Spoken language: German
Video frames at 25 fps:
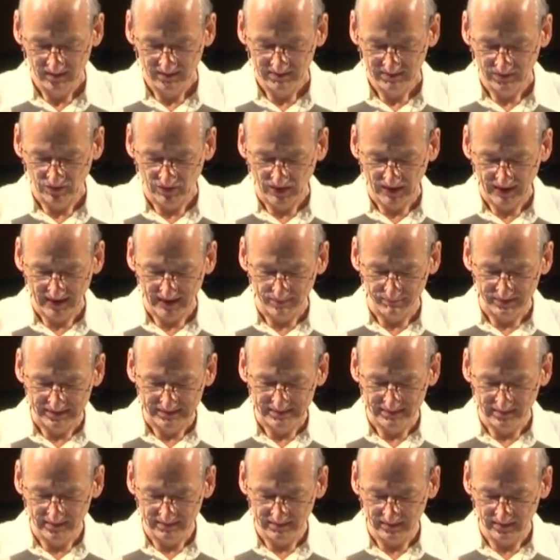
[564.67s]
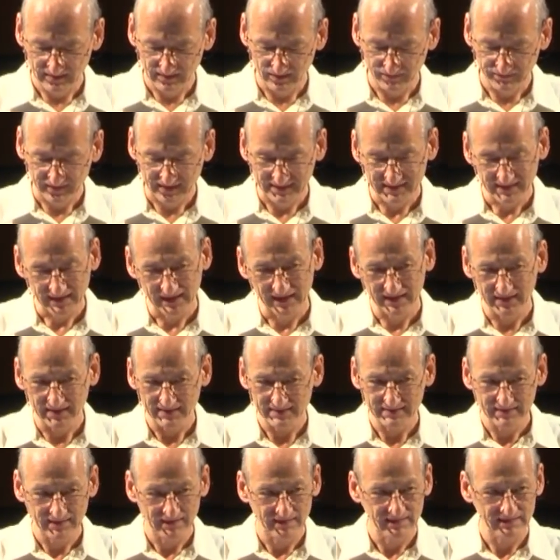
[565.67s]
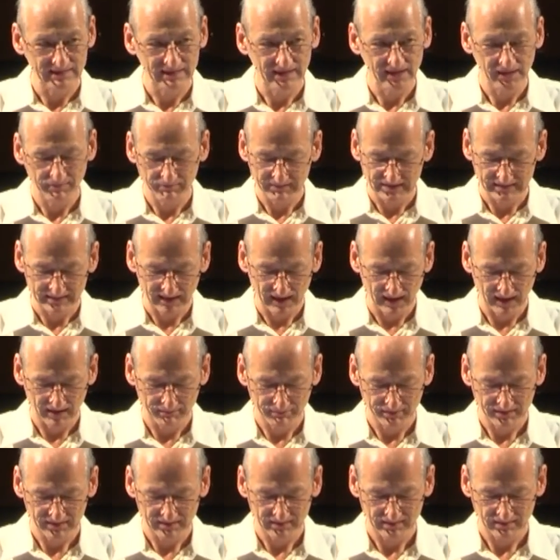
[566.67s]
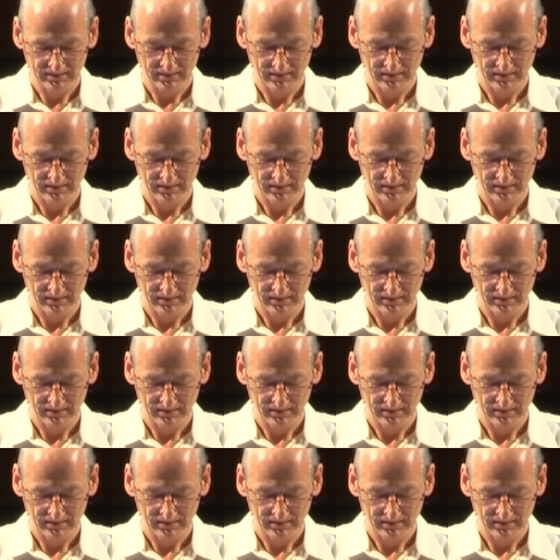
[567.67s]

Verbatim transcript: sondern er bezieht sich auf das Innerste des Lebens selbst,